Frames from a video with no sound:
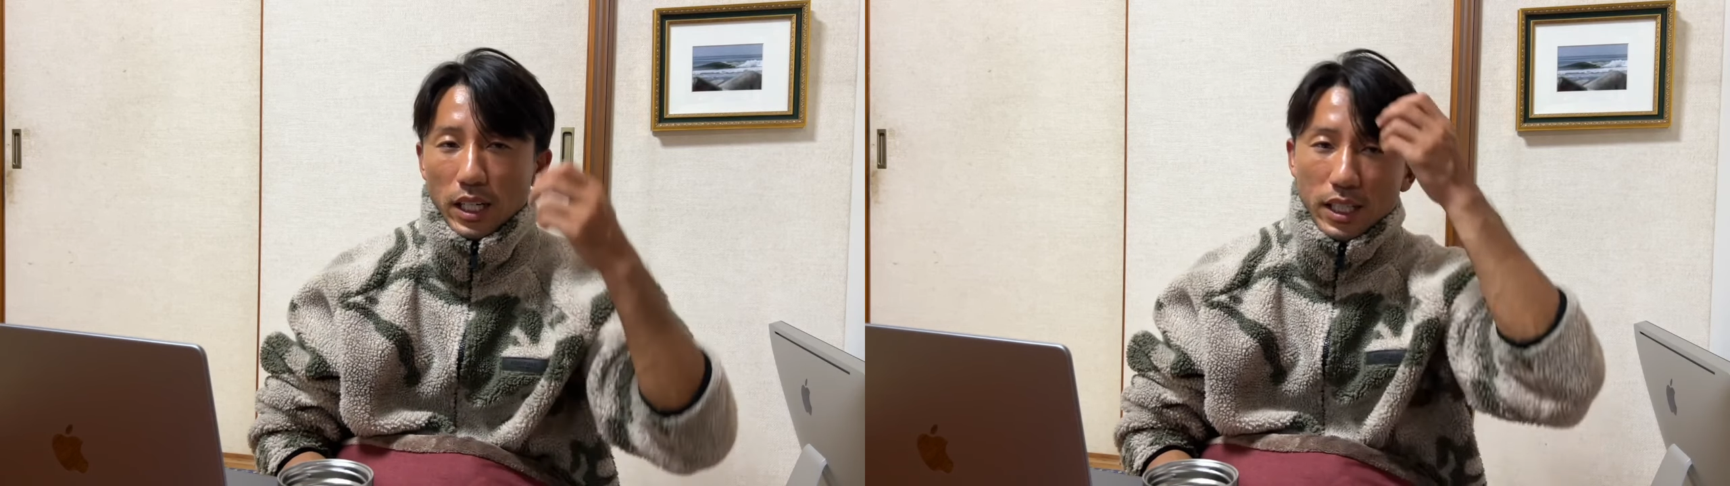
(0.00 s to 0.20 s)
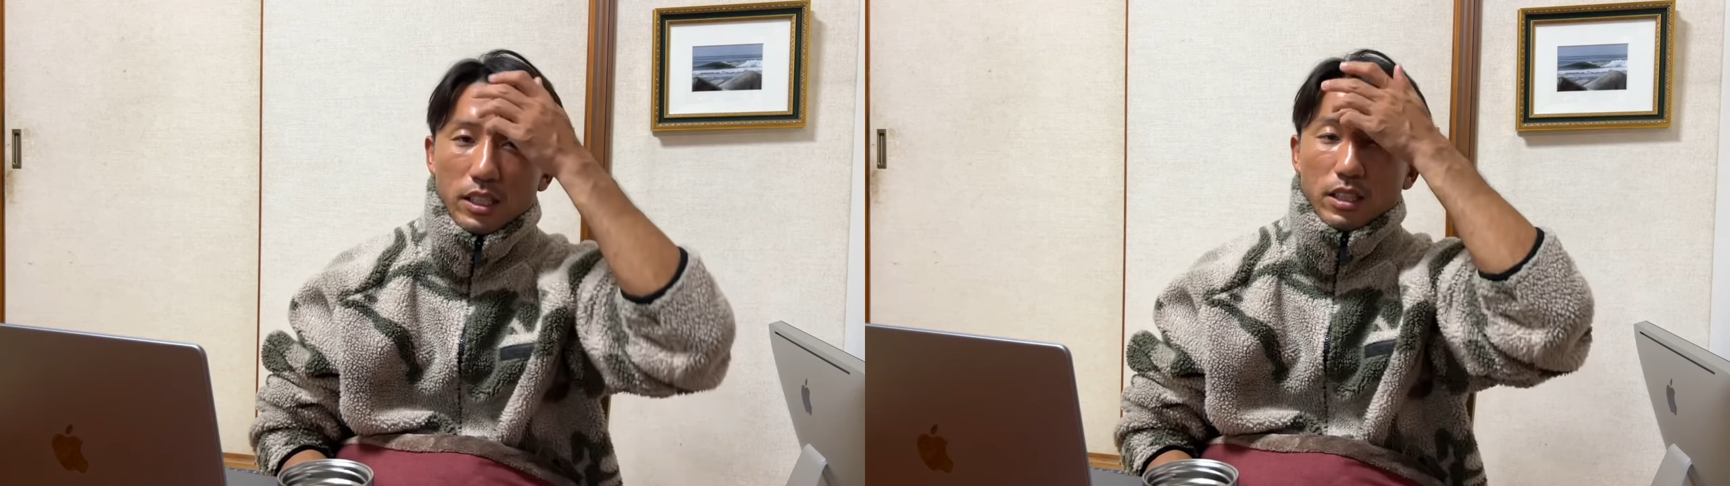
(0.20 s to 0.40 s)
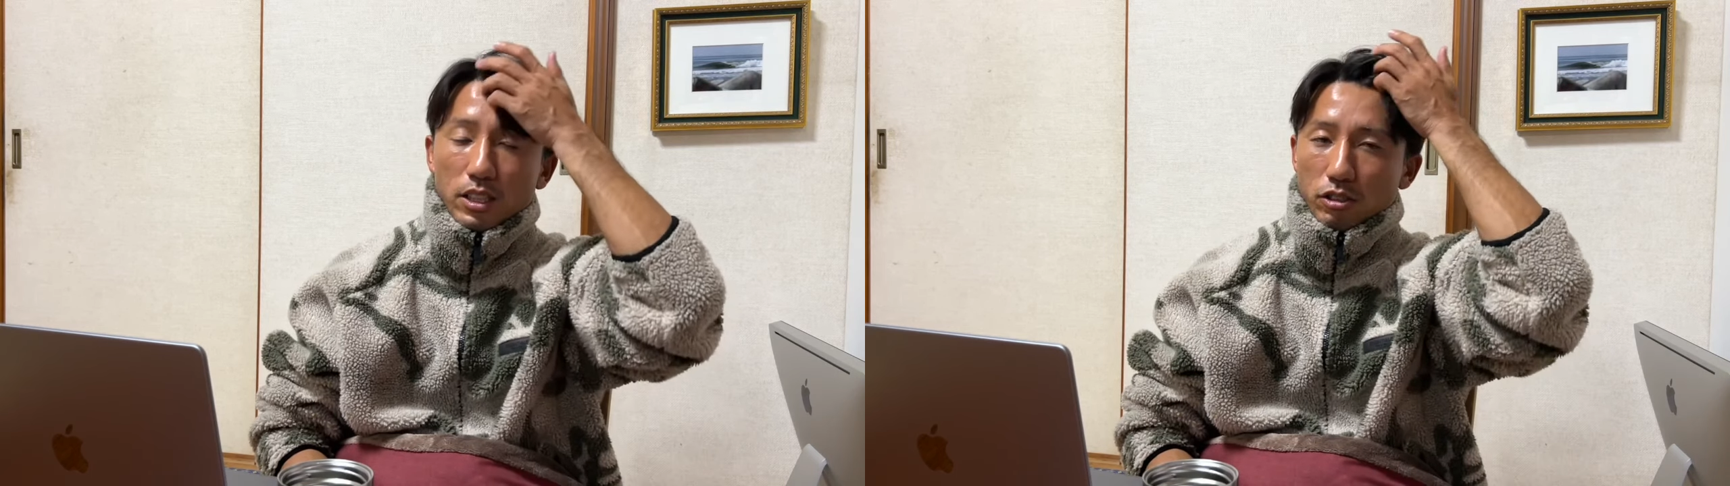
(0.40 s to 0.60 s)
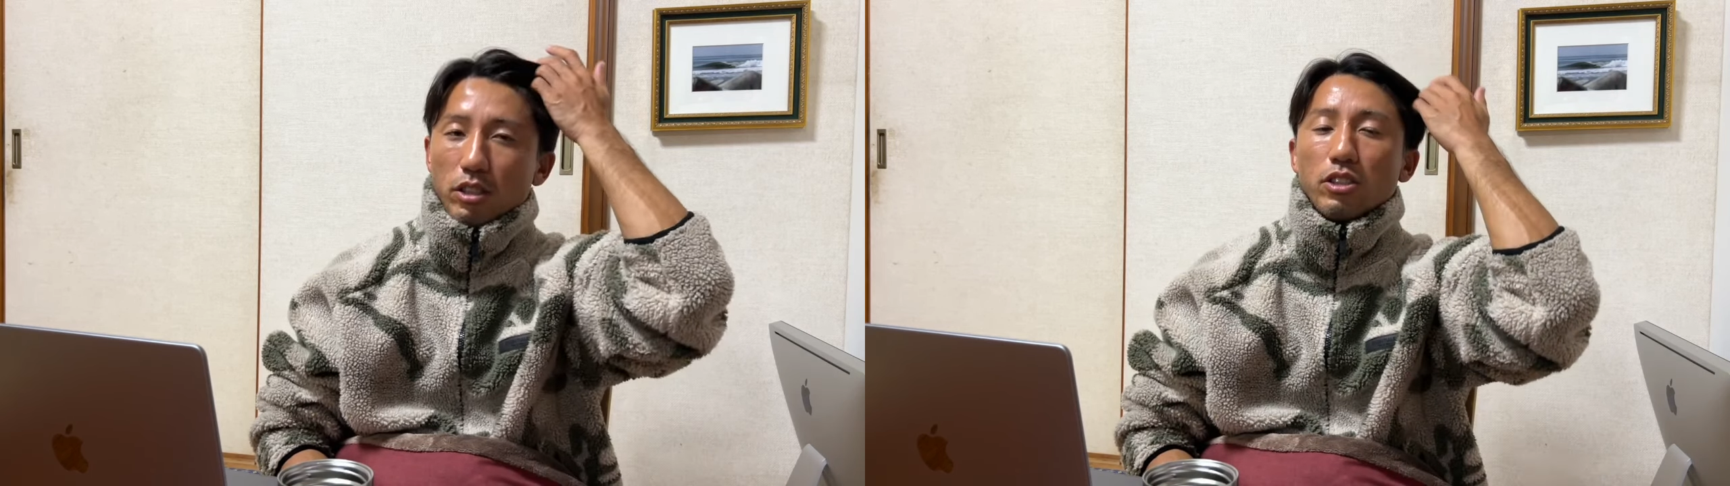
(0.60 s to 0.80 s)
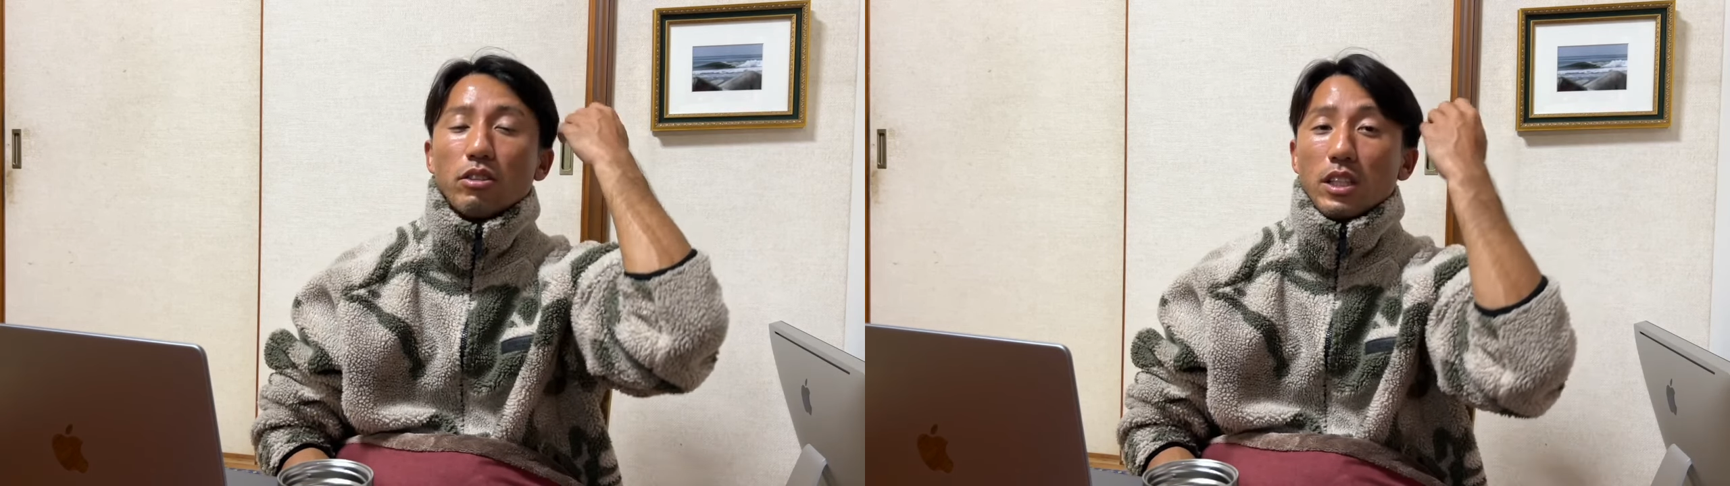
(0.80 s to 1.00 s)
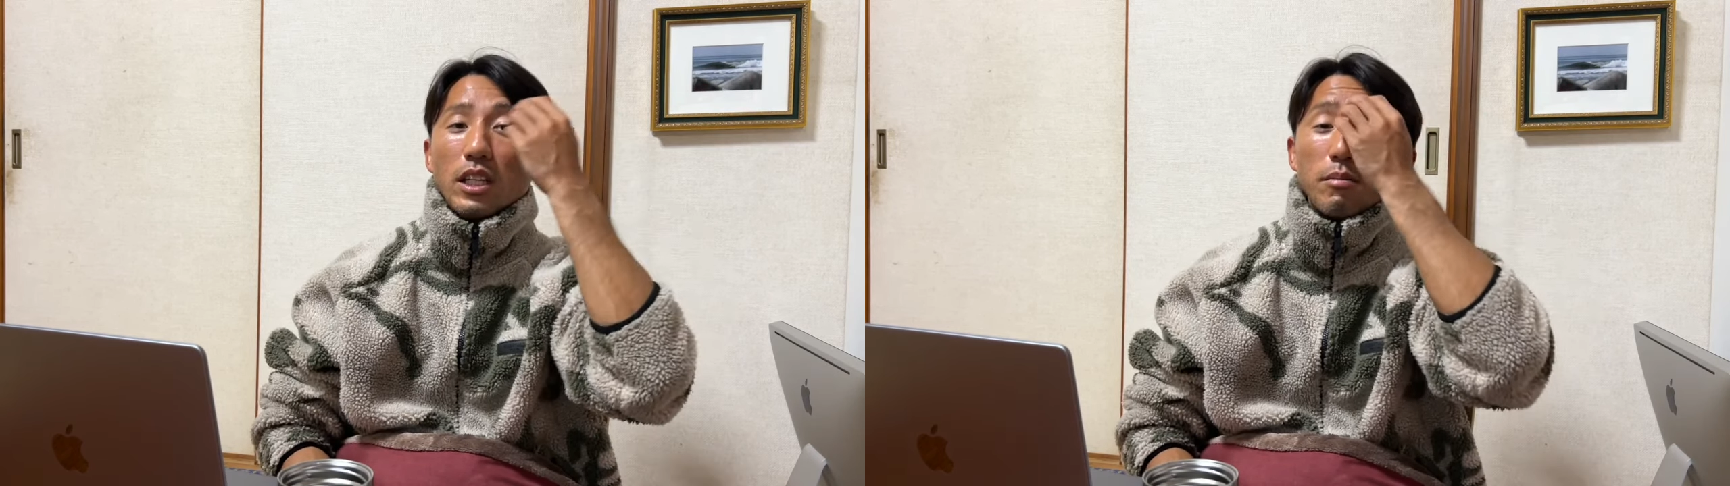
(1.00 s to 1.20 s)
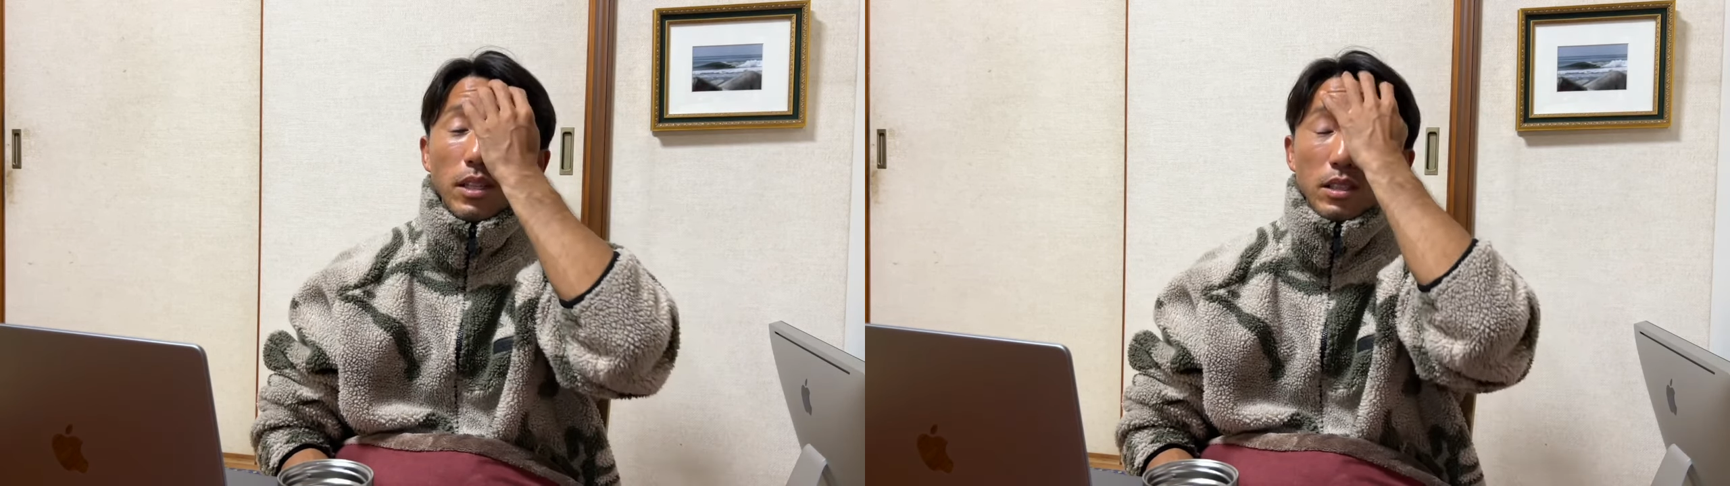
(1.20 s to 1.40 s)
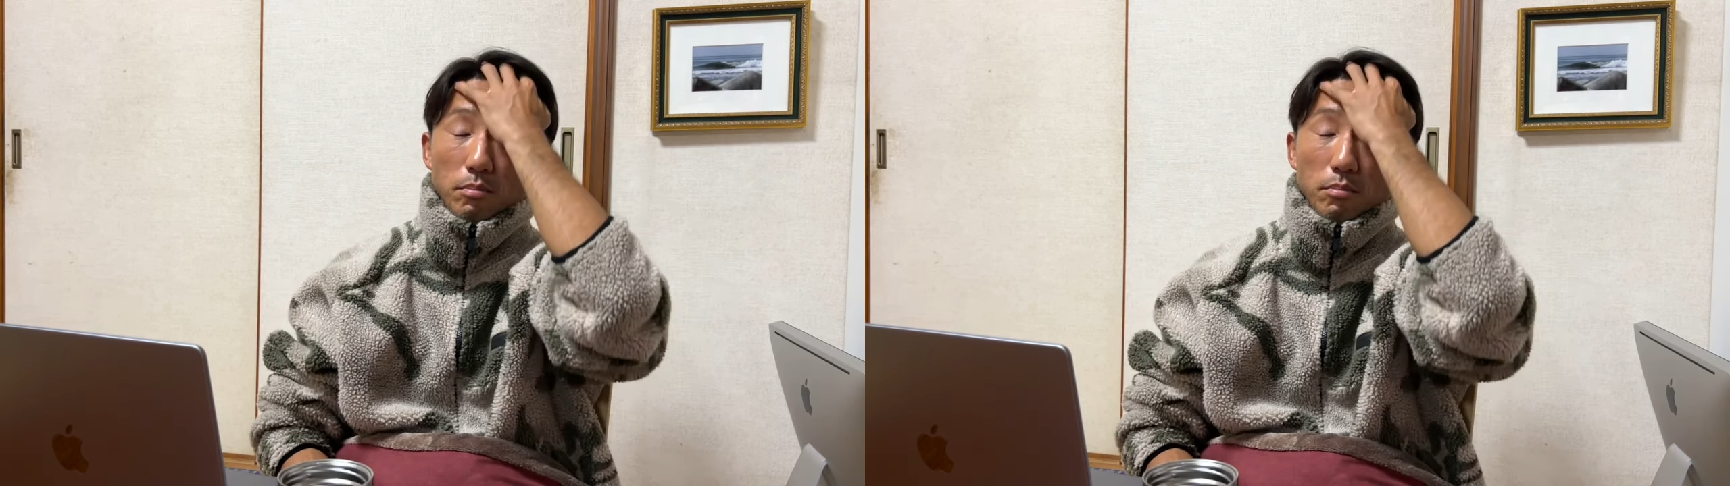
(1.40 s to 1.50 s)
りがちなシチュエーションになります。